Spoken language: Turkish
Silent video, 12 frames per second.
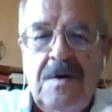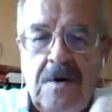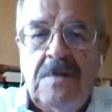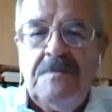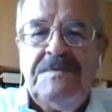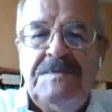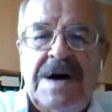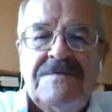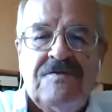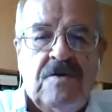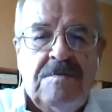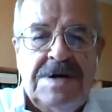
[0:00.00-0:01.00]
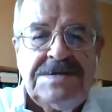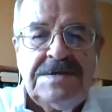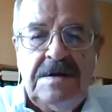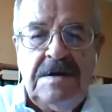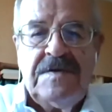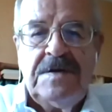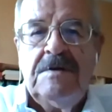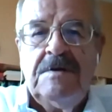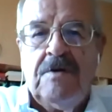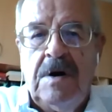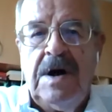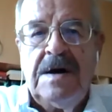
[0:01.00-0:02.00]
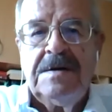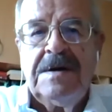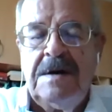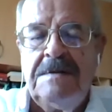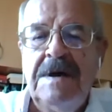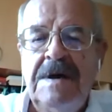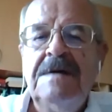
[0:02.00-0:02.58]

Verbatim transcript: o performans hedefini koyarken